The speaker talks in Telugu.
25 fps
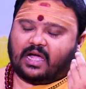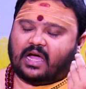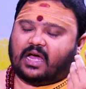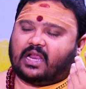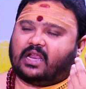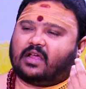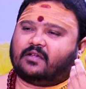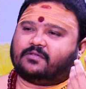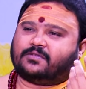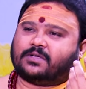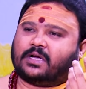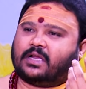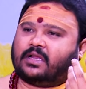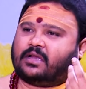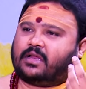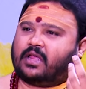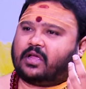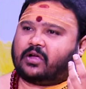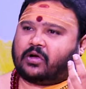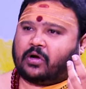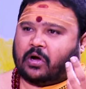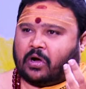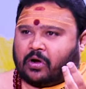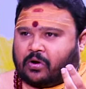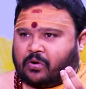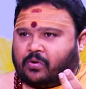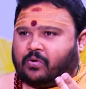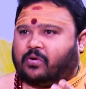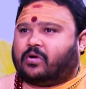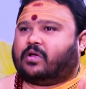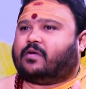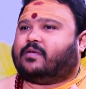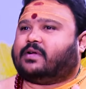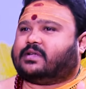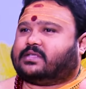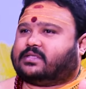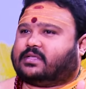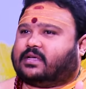ఆలాసడంగా ఎక్కడి
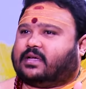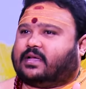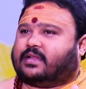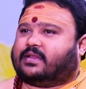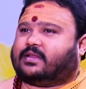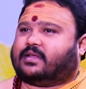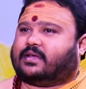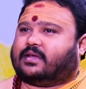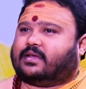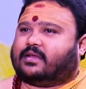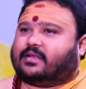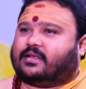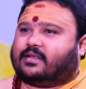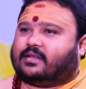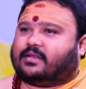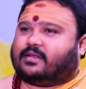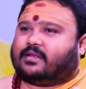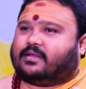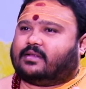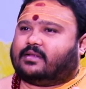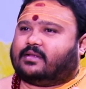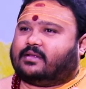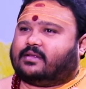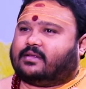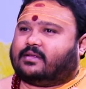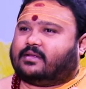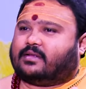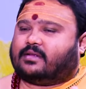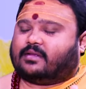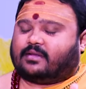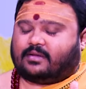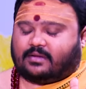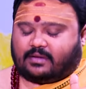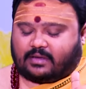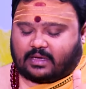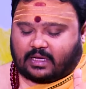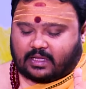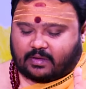నుండో వస్తాయి అంతే
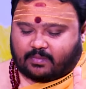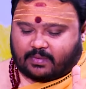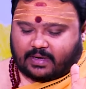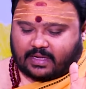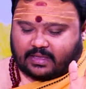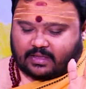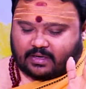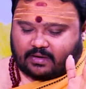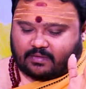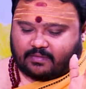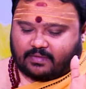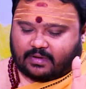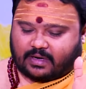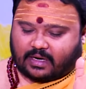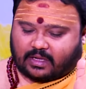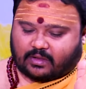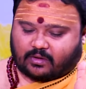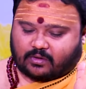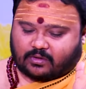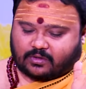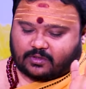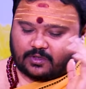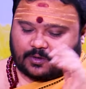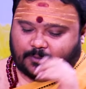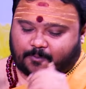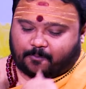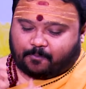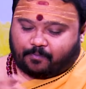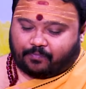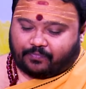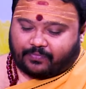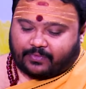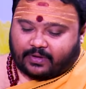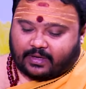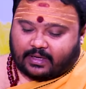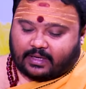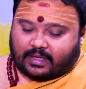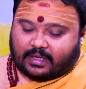అది మాత్రం వీరి అదృష్టం
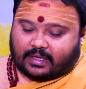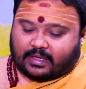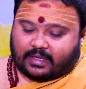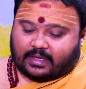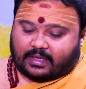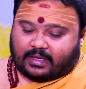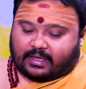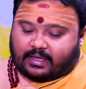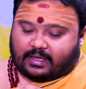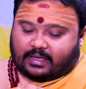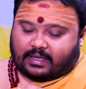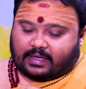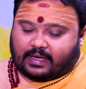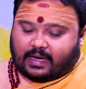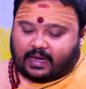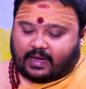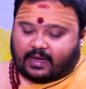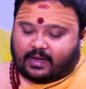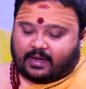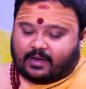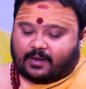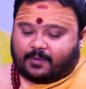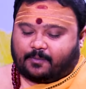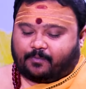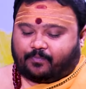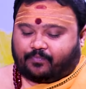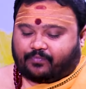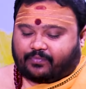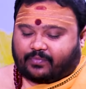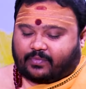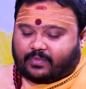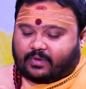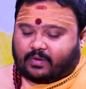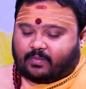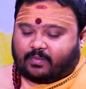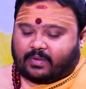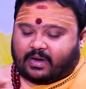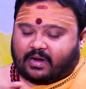ఇక
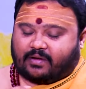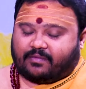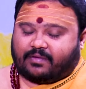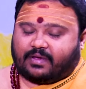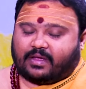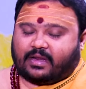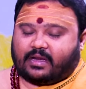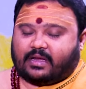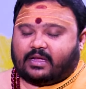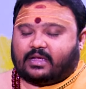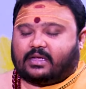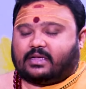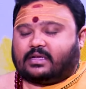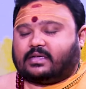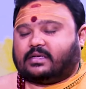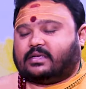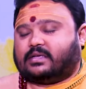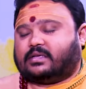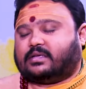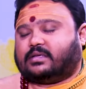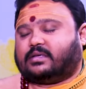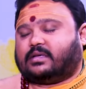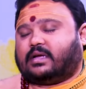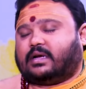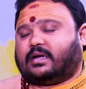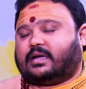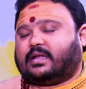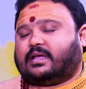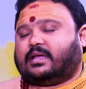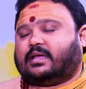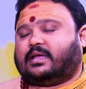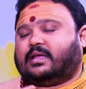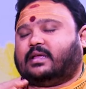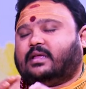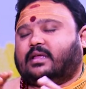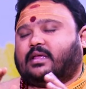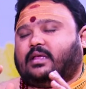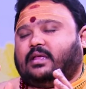మన వీరి అంటే
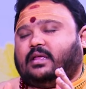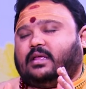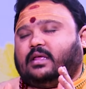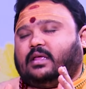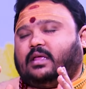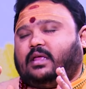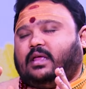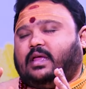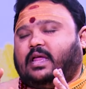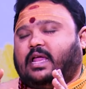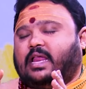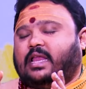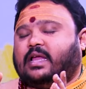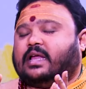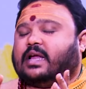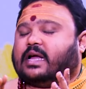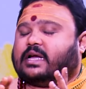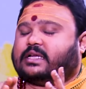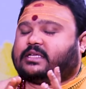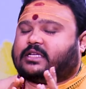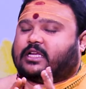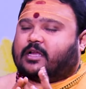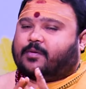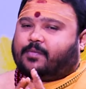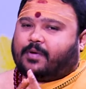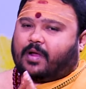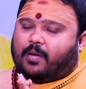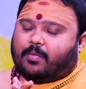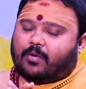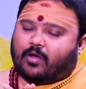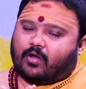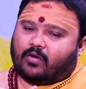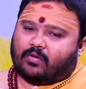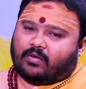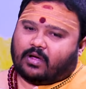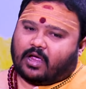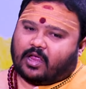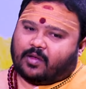ఏలినాటి శని
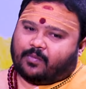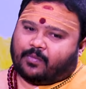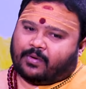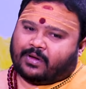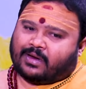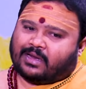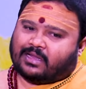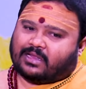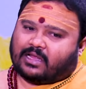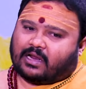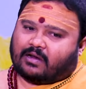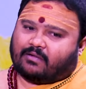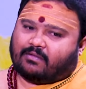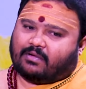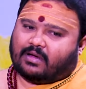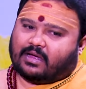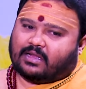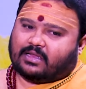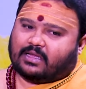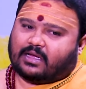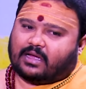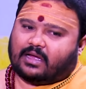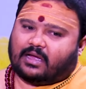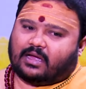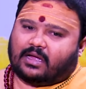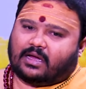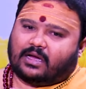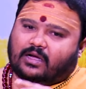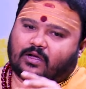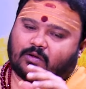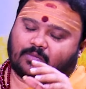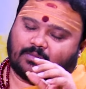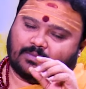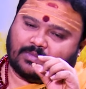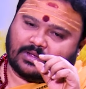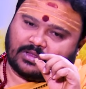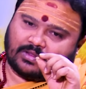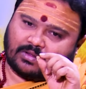ప్రభావం అయిపోయిన తర్వాత
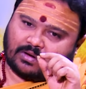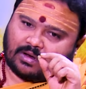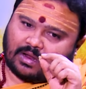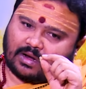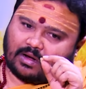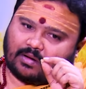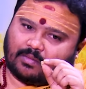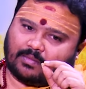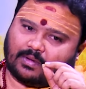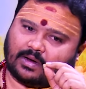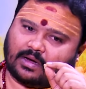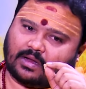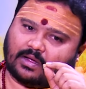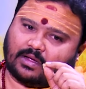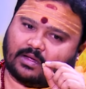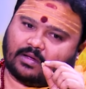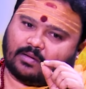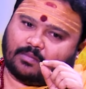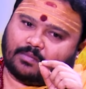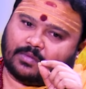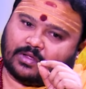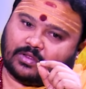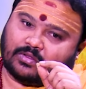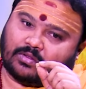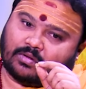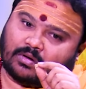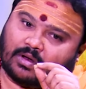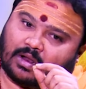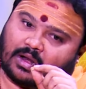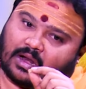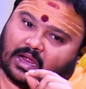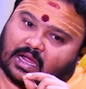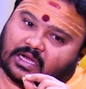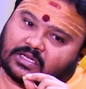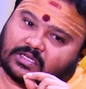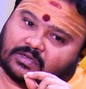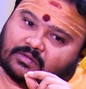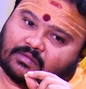ఇటు మిథున మన మిథున
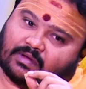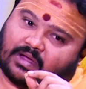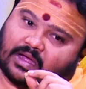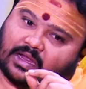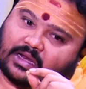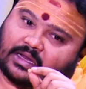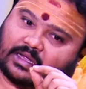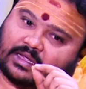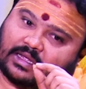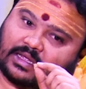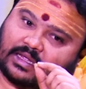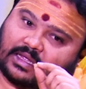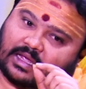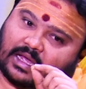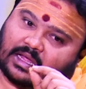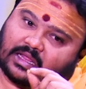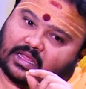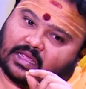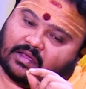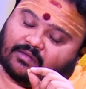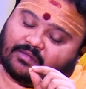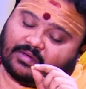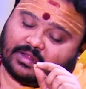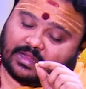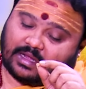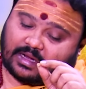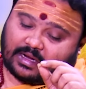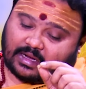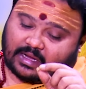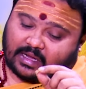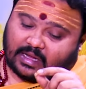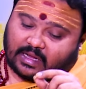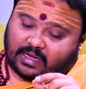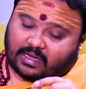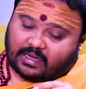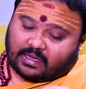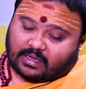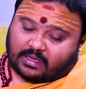రాశి వారికి
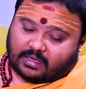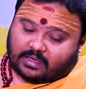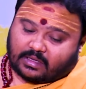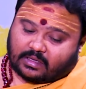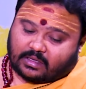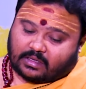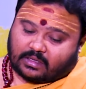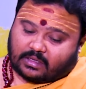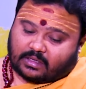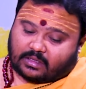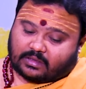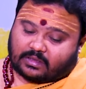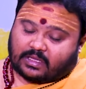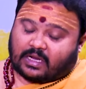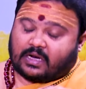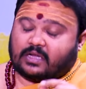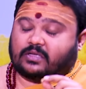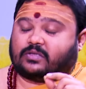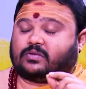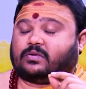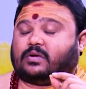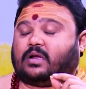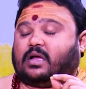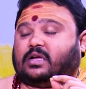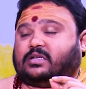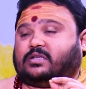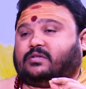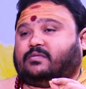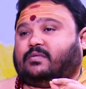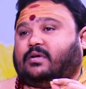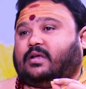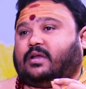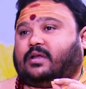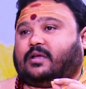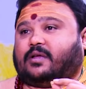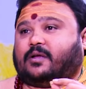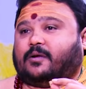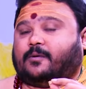అదేవిధంగా ధనస్సు రాశి
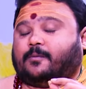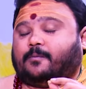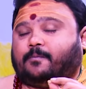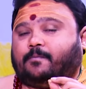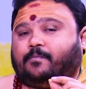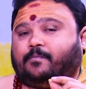వారికి